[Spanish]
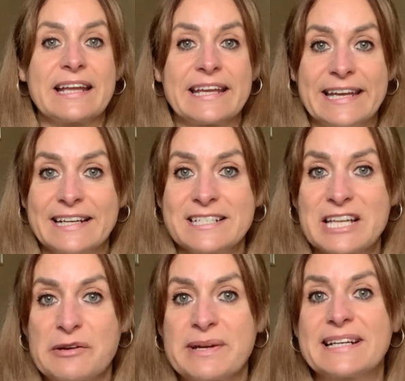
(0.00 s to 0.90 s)
¿Quieres
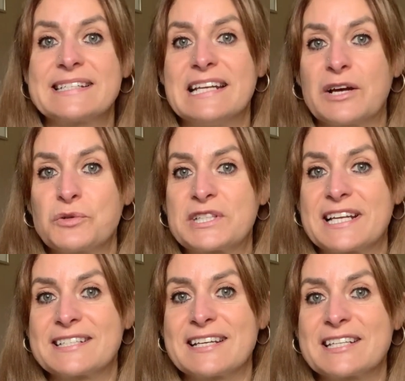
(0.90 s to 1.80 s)
saber si le
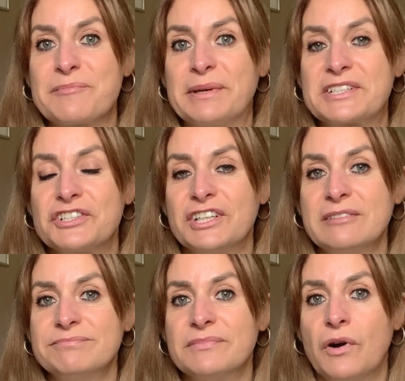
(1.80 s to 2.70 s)
gustas a esa persona
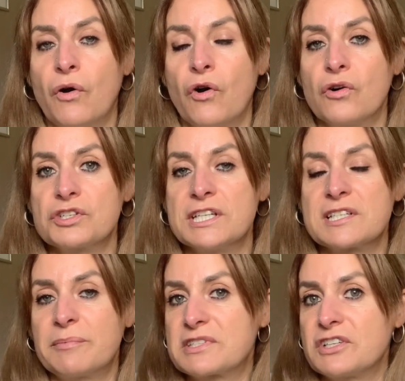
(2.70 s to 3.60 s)
o si
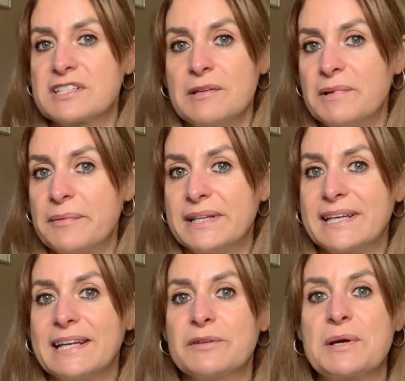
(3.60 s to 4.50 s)
esa persona
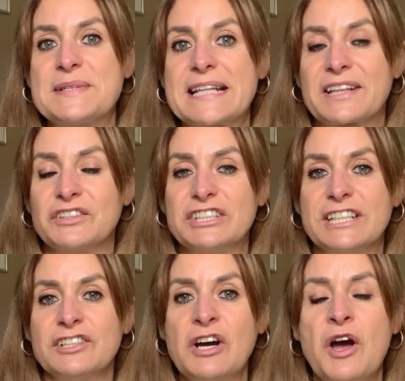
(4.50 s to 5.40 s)
simplemente quiere una amistad
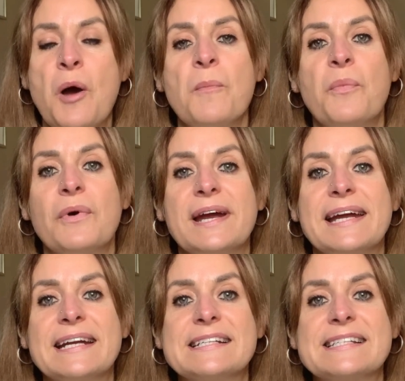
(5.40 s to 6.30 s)
contigo?
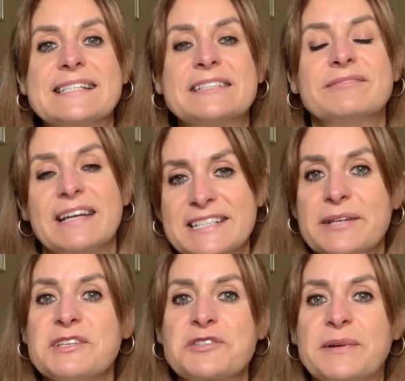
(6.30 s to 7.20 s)
Pues
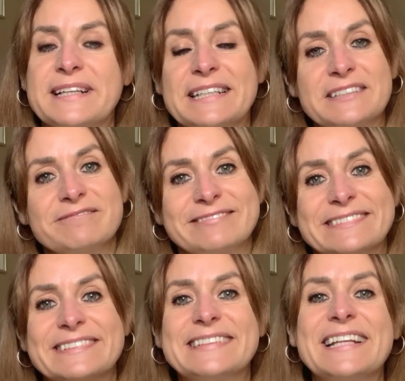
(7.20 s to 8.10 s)
este vídeo es para ti.
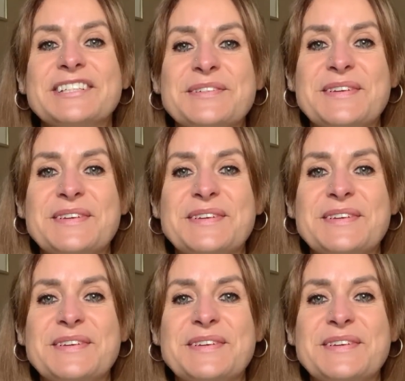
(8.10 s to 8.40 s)
Dentro